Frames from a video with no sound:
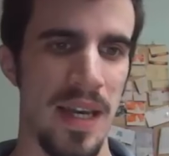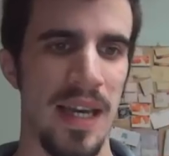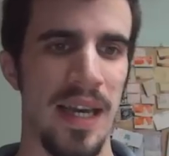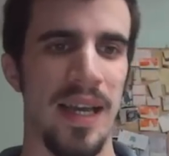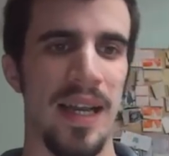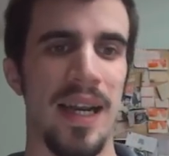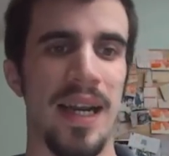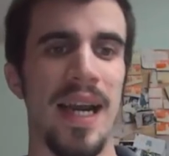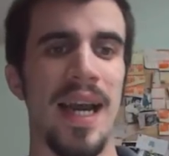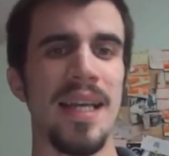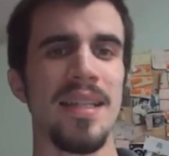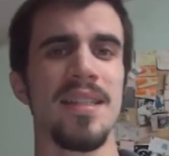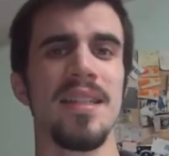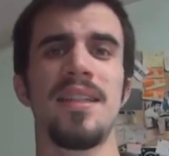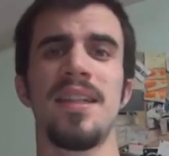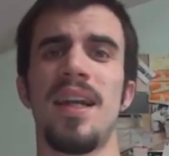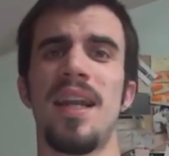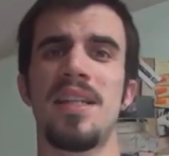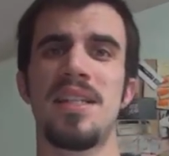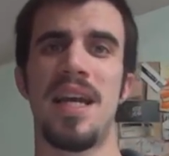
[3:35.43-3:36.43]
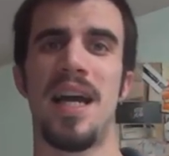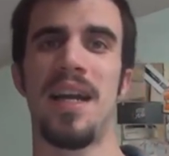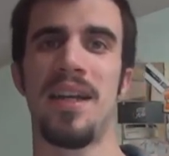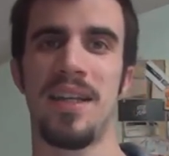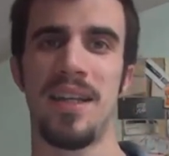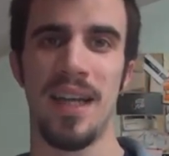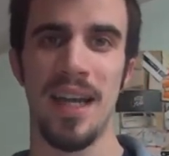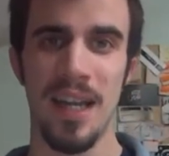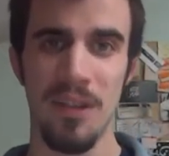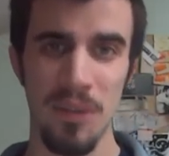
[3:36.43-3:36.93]
Ragazza di 13
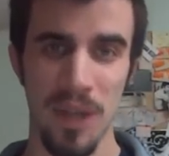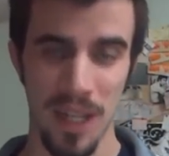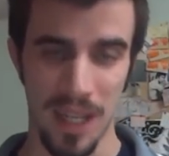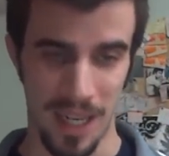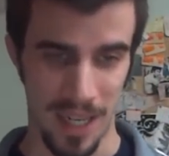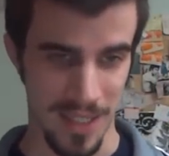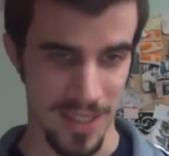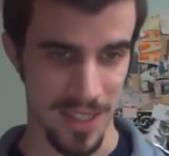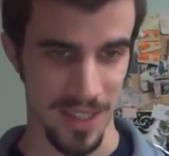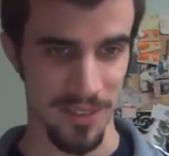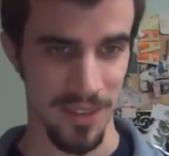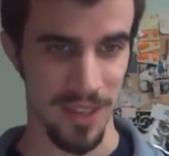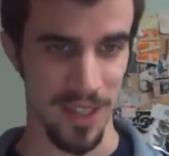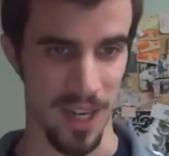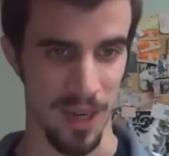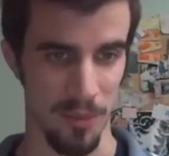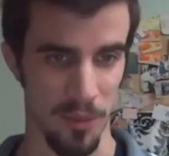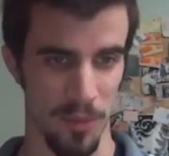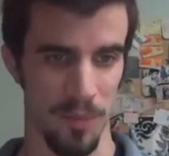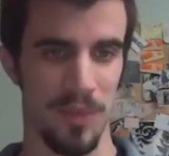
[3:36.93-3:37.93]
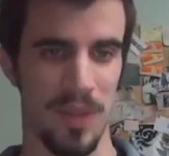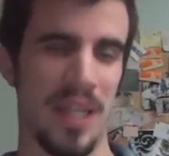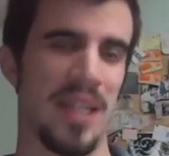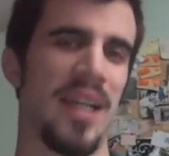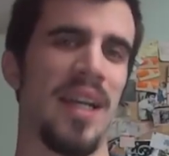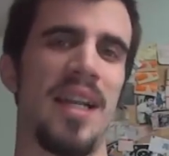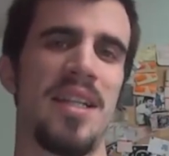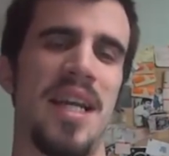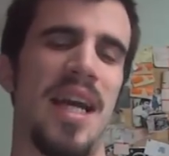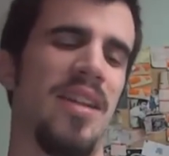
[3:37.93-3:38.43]
anni, ah una ragazza, vediamo,
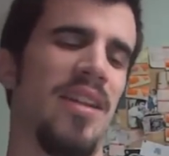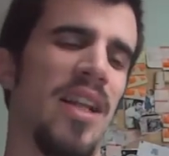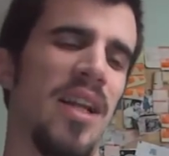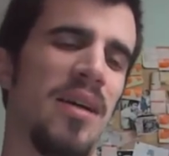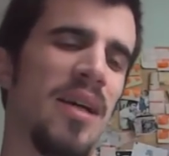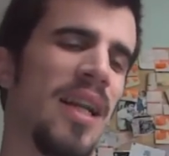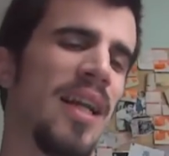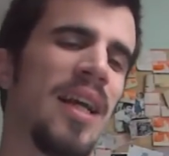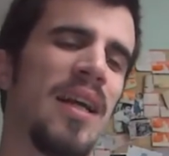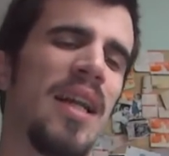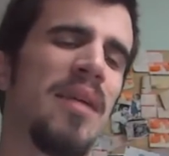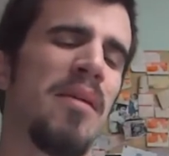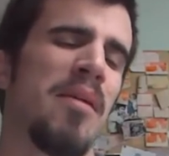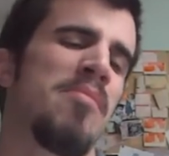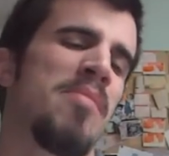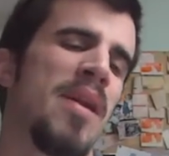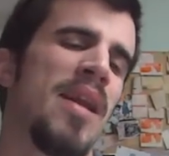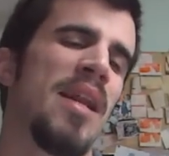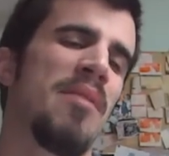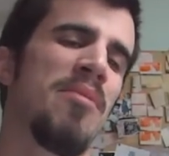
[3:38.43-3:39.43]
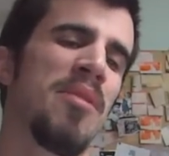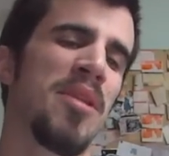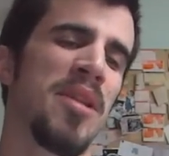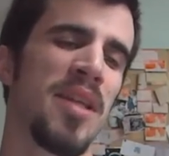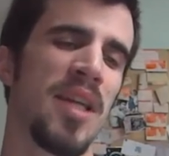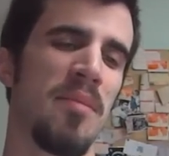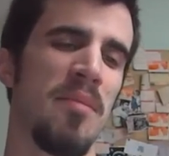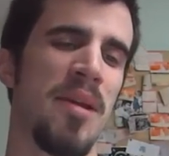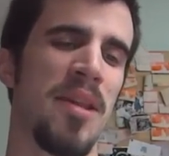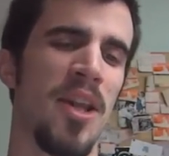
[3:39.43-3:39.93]
13 anni, no, una, bambina
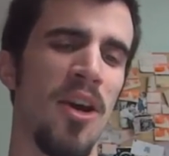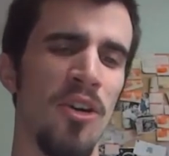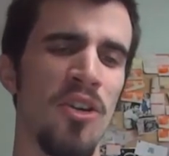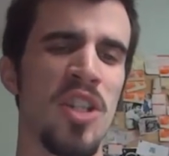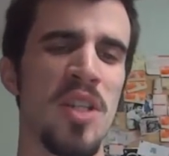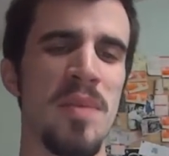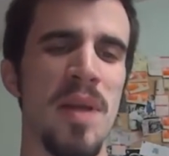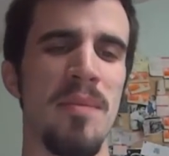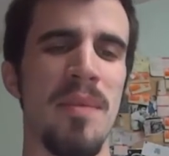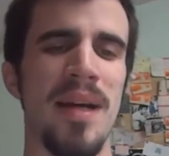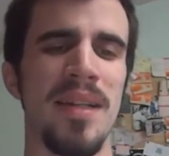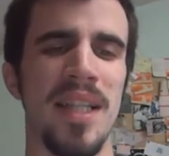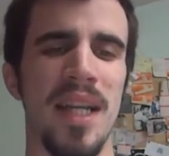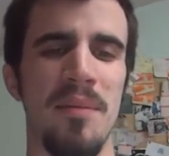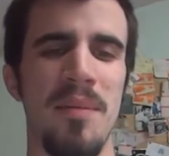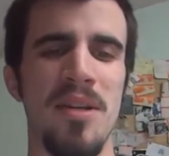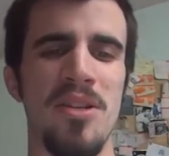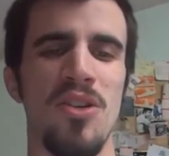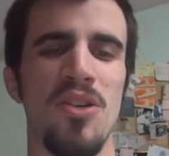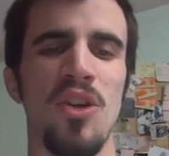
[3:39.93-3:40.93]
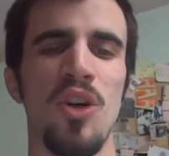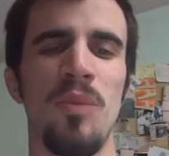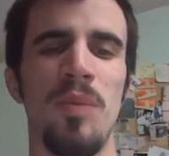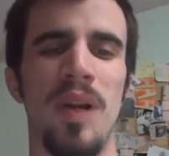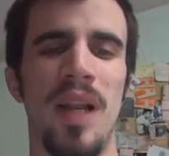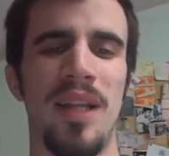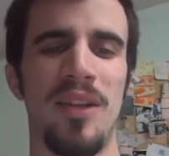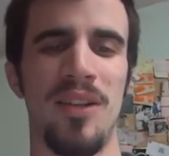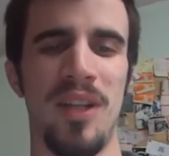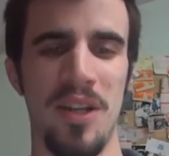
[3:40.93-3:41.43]
praticamente. Oggi mia madre ha messo il
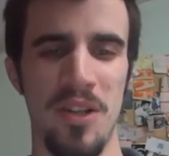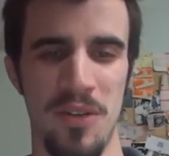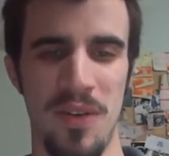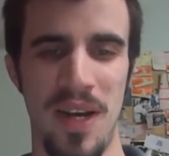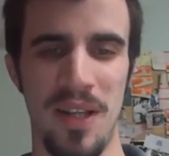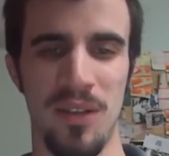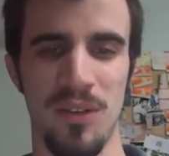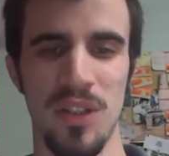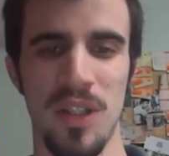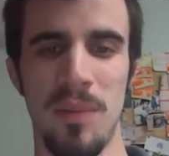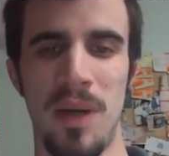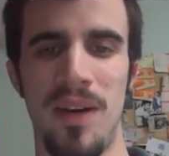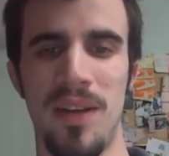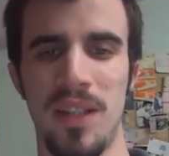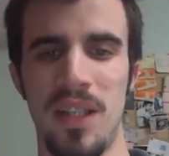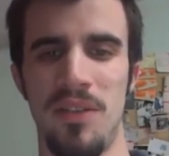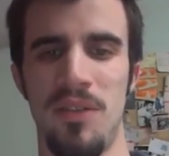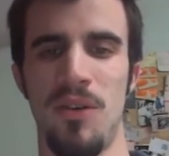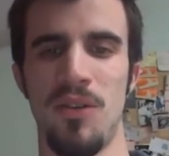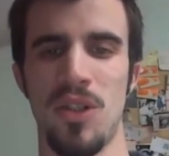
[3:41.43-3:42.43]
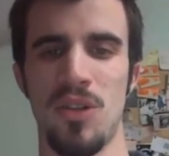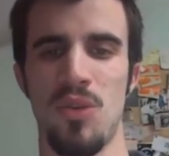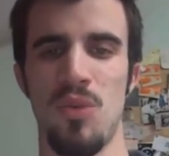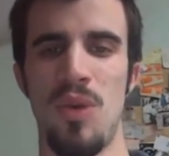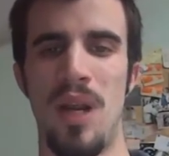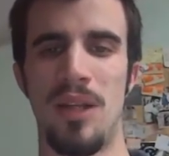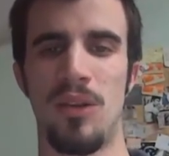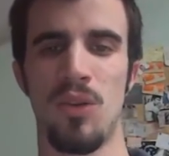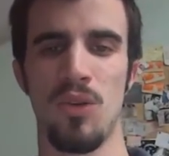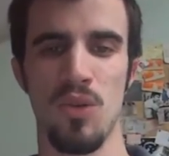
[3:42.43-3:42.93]
copriletto della Juventus e brava tifosa sul
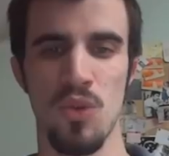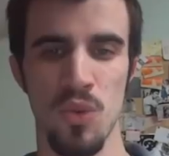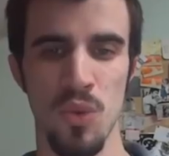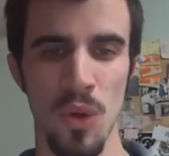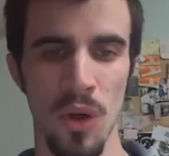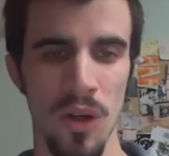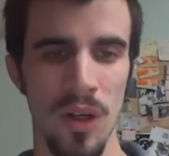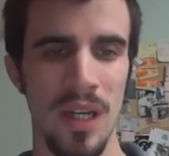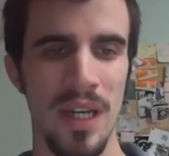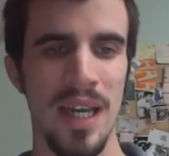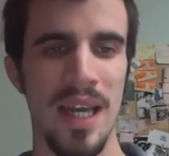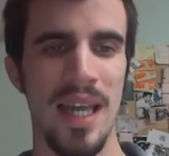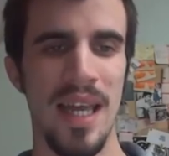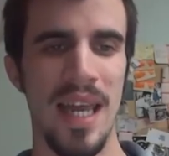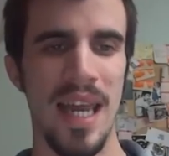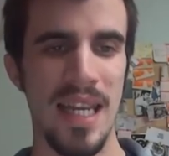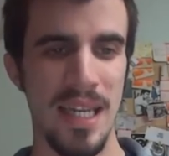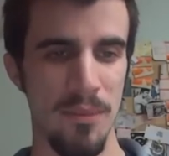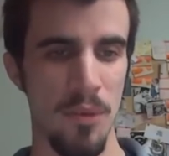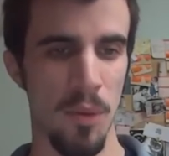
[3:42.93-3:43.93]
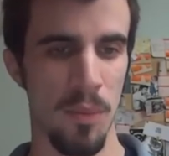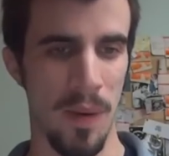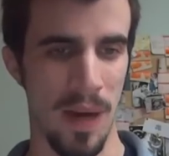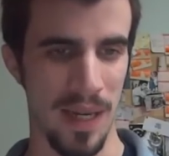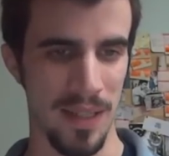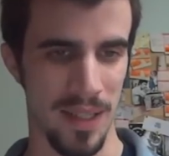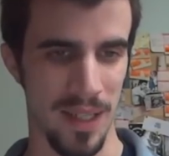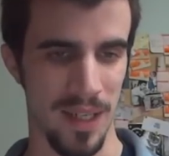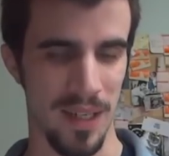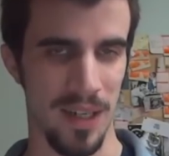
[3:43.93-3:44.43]
letto suo e di mio
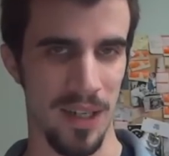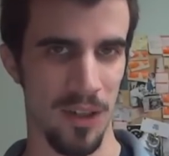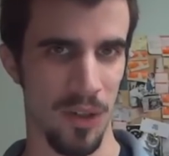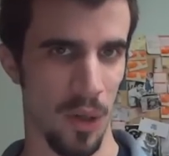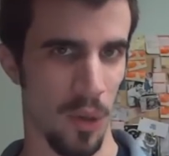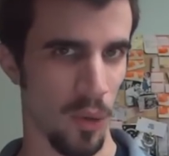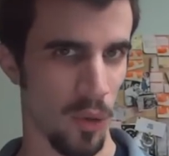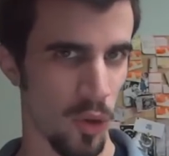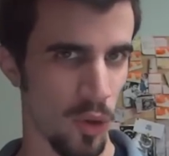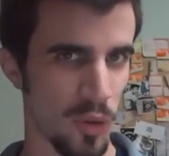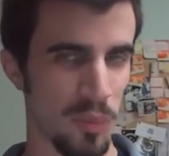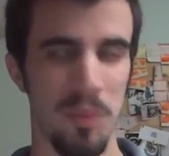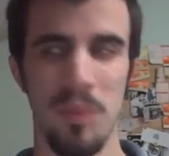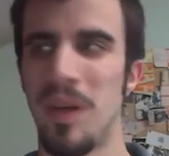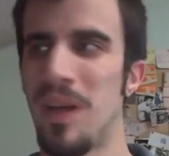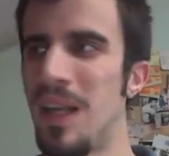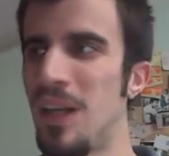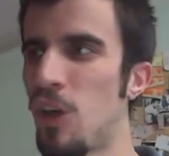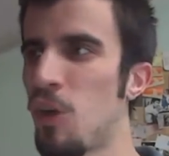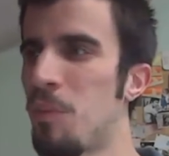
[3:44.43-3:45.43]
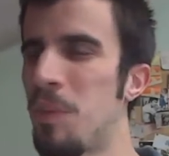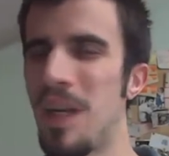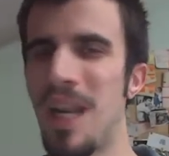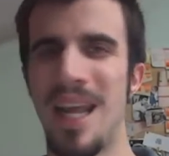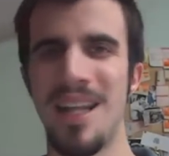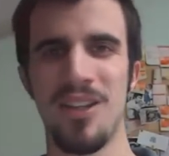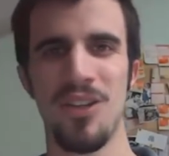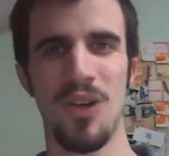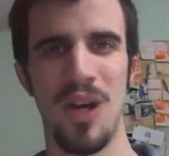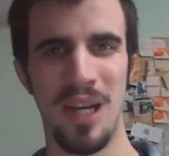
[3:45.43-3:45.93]
padre. Allora, co eh, il
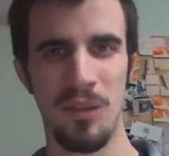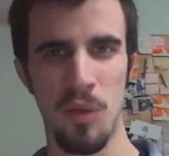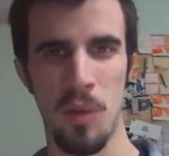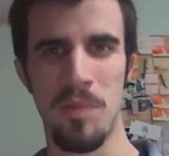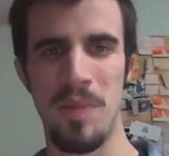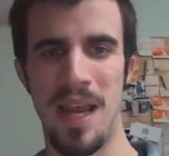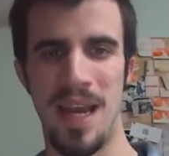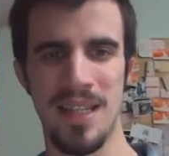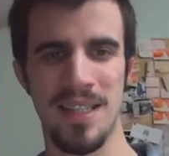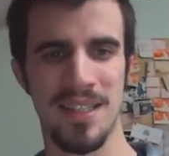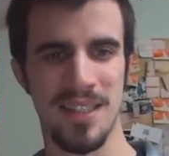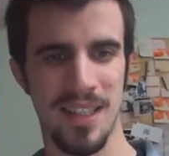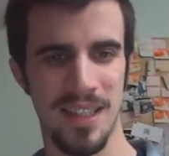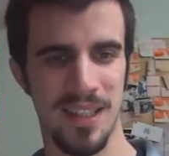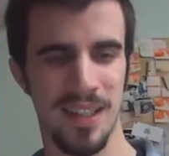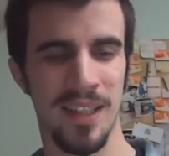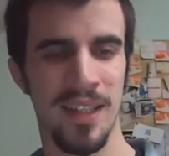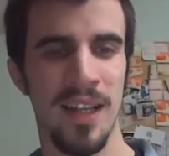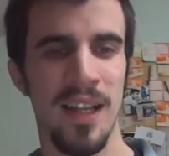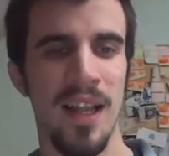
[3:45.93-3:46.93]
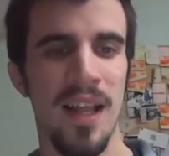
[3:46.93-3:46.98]
copriletto a due piazze.